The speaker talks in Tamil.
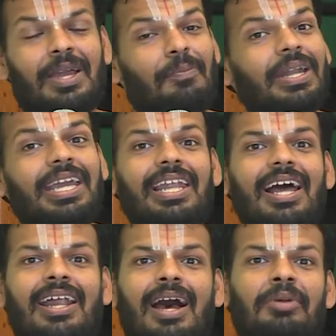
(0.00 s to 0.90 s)

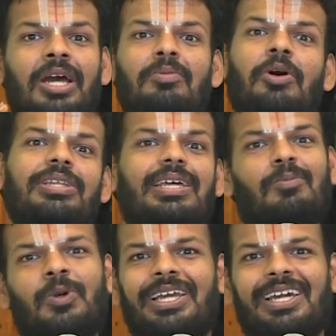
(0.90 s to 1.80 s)
எப்படியெல்லாம் ராம
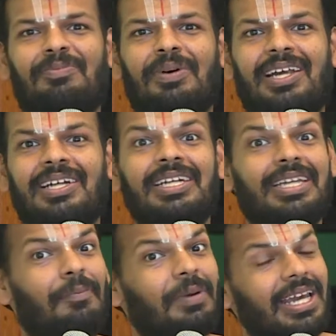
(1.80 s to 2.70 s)
அனுபவத்தில் மூழ்கி இருப்பார்
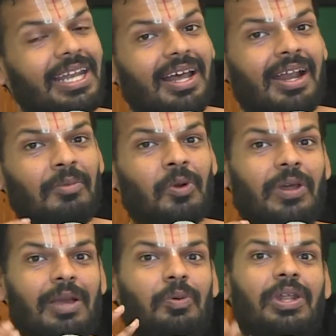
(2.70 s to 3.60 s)
எப்படியெல்லாம்
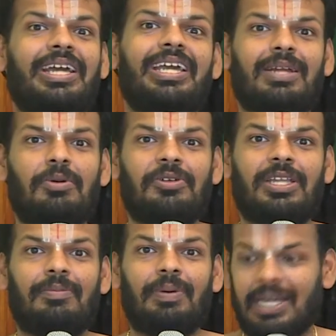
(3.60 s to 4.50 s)
ராமனுடைய புன்னகையை
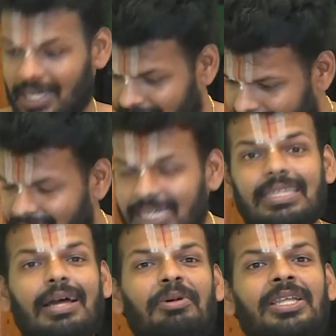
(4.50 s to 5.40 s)
அனுபவித்திருப்பார் இந்த
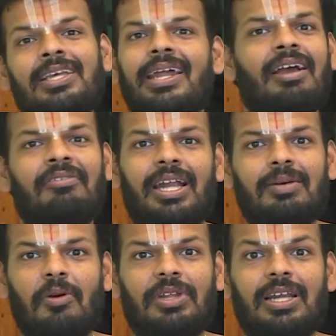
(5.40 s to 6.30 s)
இடத்துல அமர்ந்து தானே அவர்
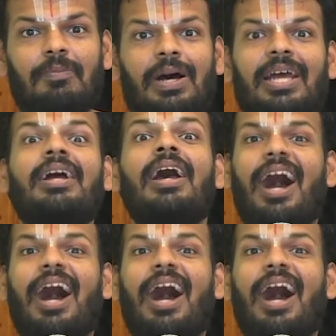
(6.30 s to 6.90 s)
அனுபவித்திருப்பார்